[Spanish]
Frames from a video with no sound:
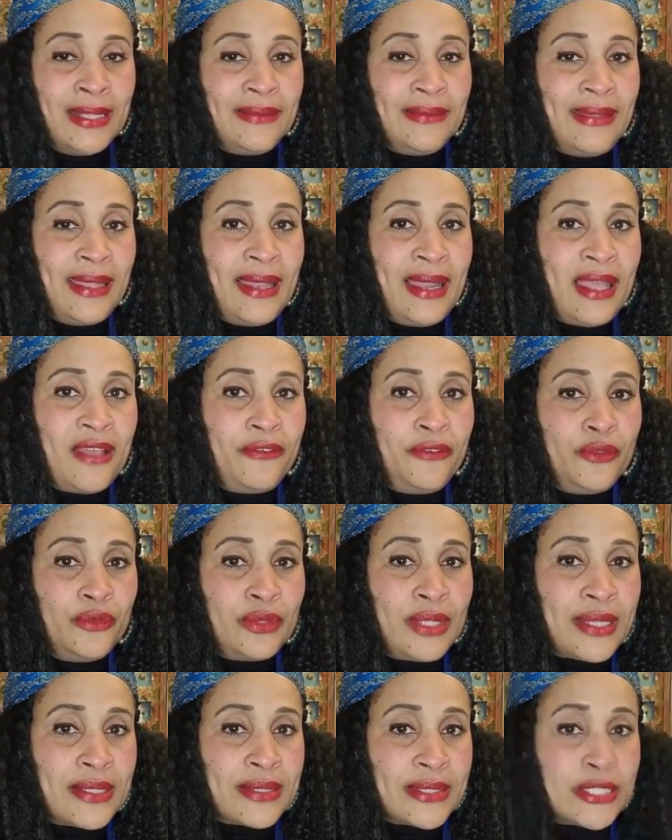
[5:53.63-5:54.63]
de la
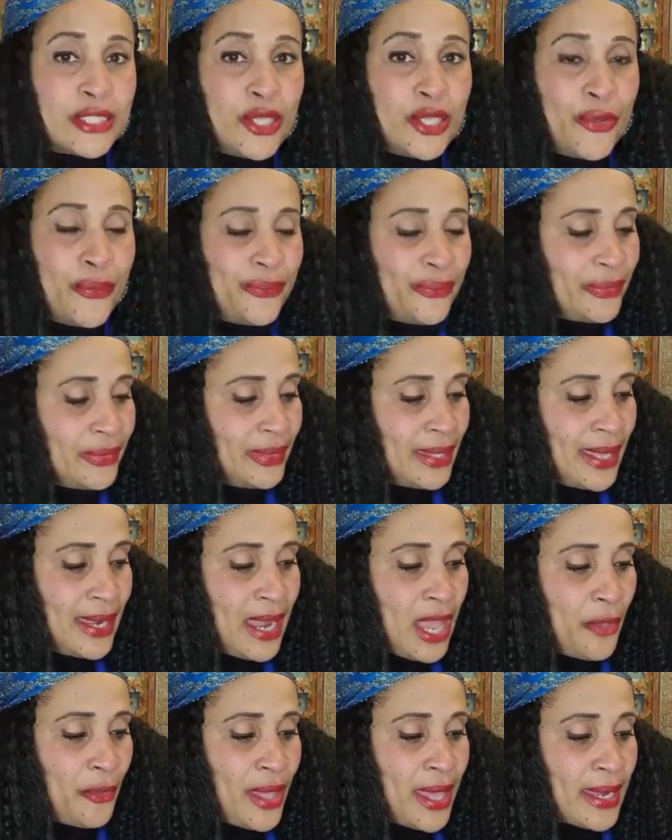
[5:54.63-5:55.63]
Fundación de
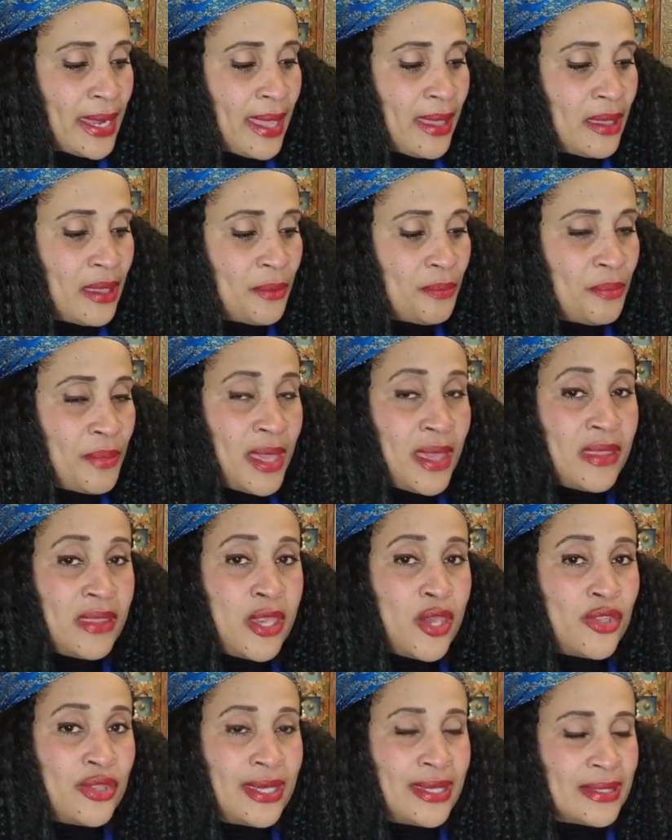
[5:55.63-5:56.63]
La Habana en
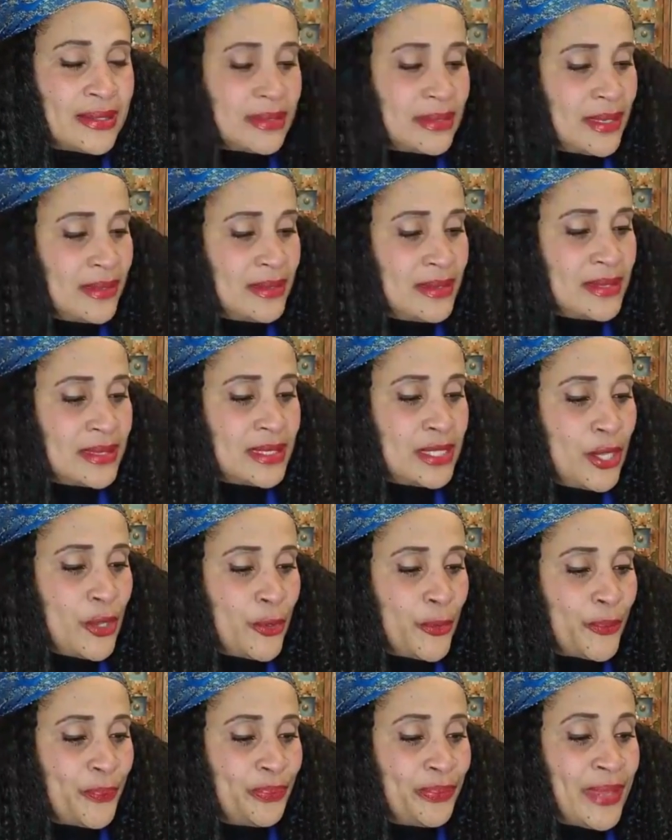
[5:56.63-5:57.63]
medio de esta
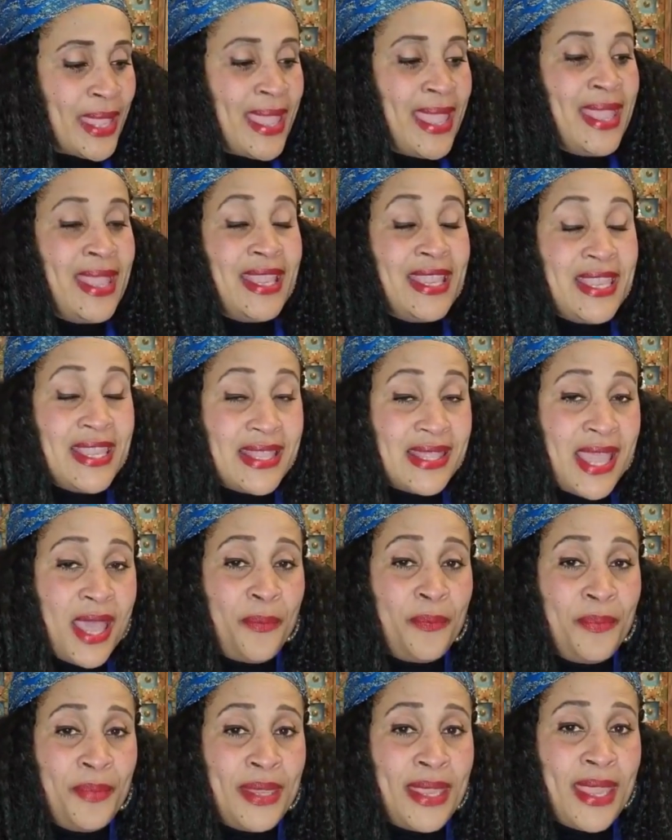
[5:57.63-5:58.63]
edición y
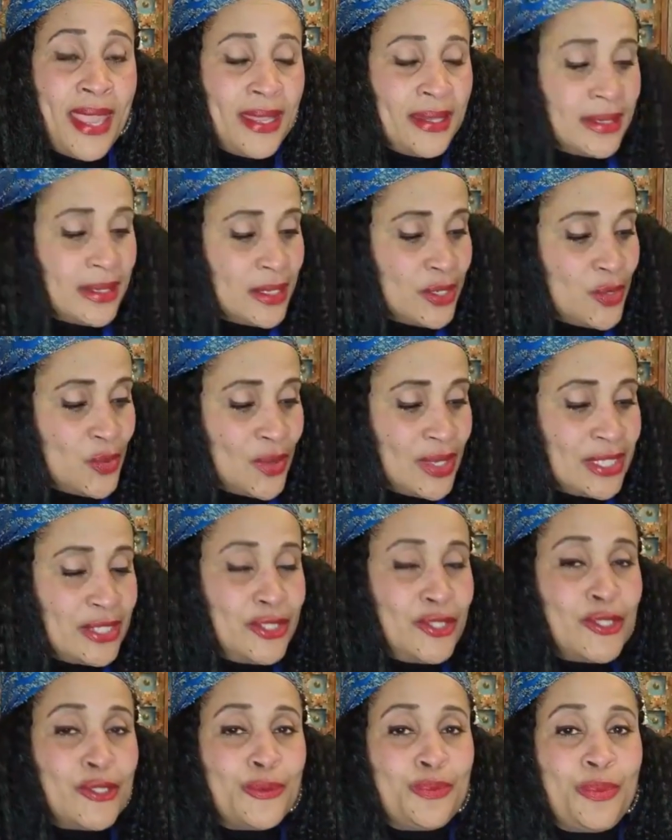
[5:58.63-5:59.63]
también
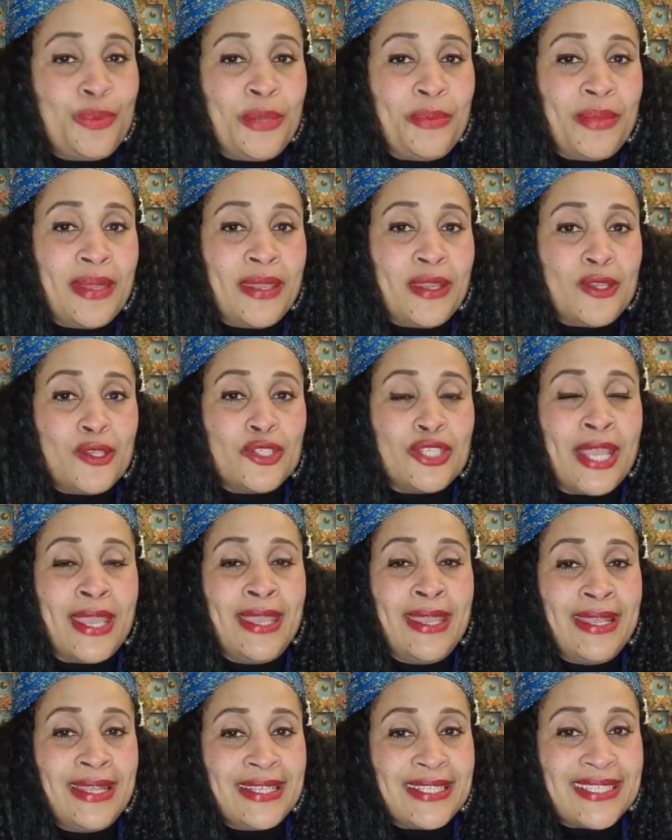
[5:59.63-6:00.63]
nuestros primeros
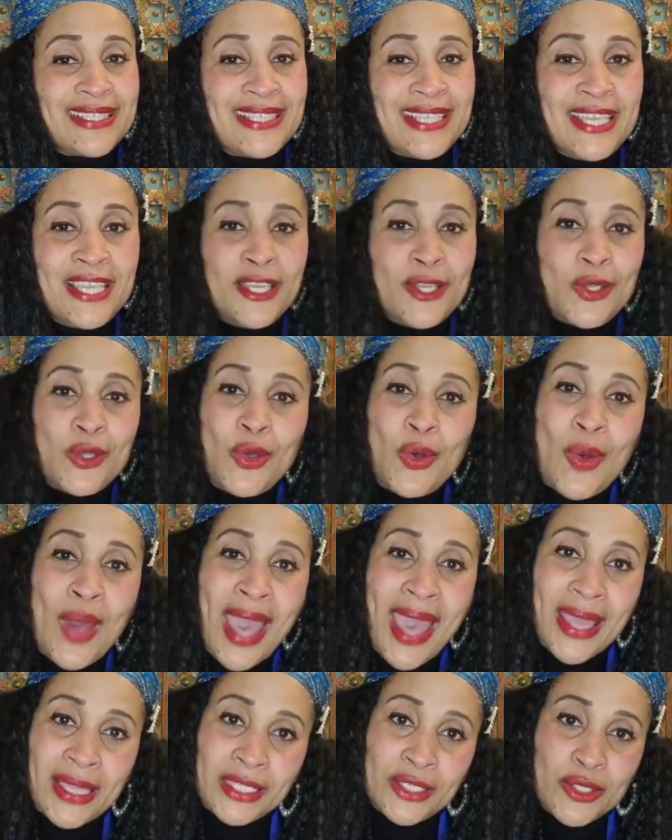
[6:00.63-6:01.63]
cinco
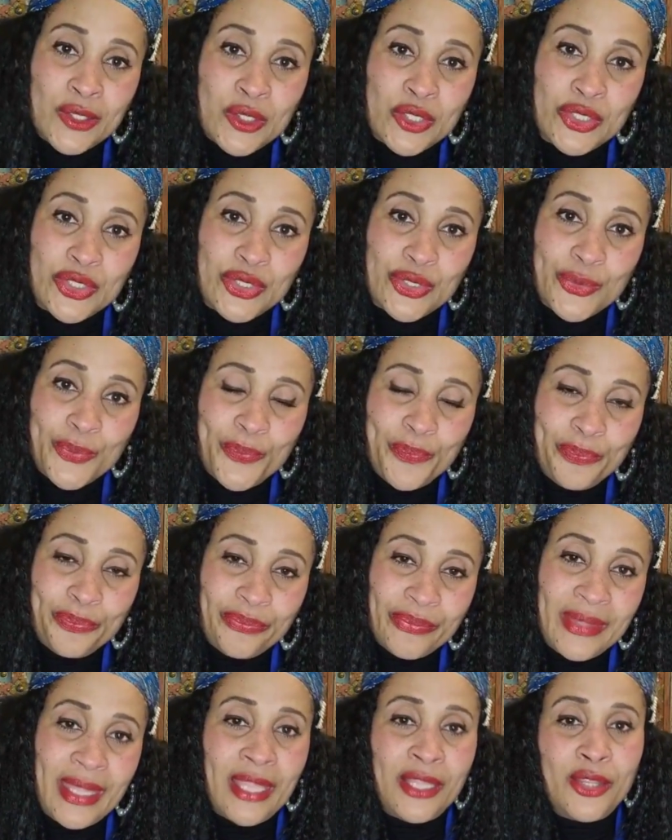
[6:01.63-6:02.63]
años
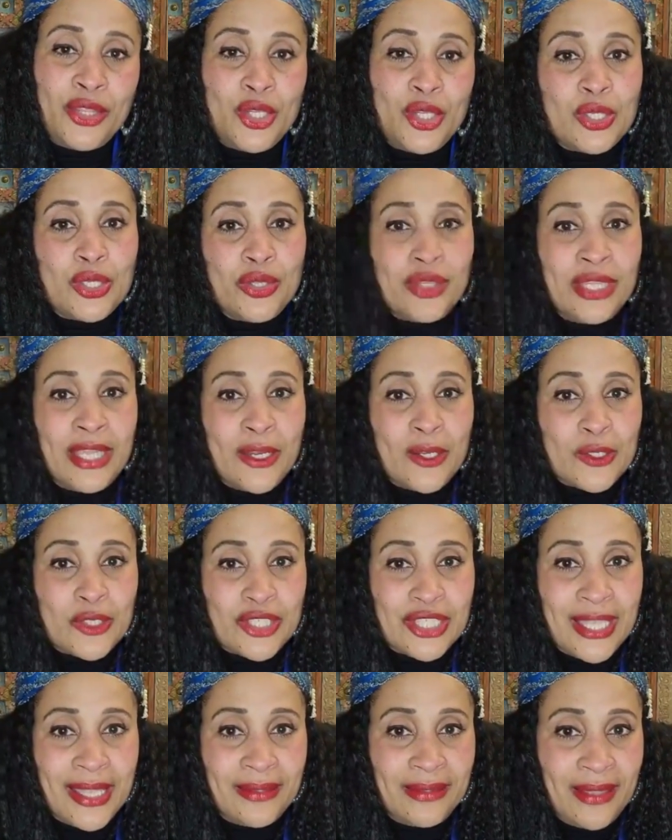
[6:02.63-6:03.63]
dentro de los
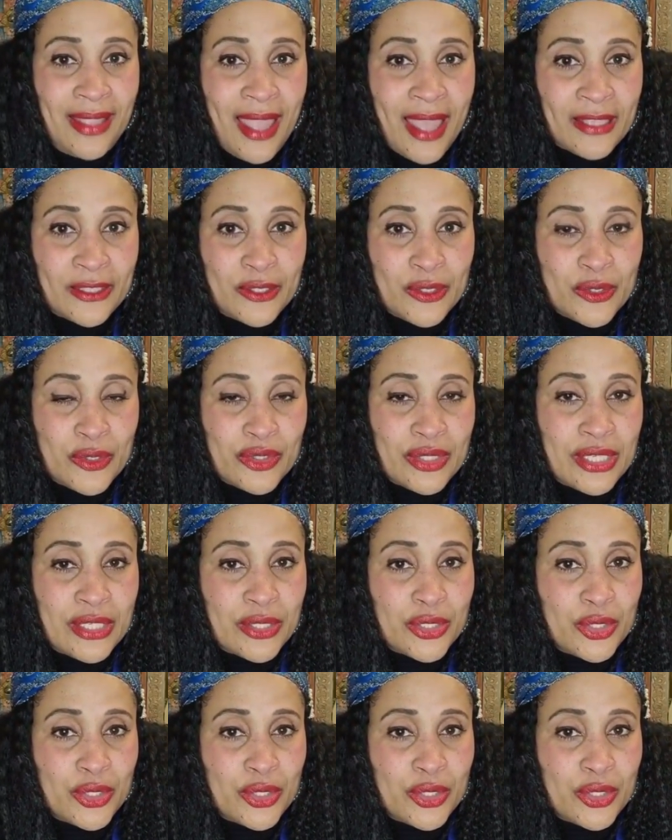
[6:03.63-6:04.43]
siete años que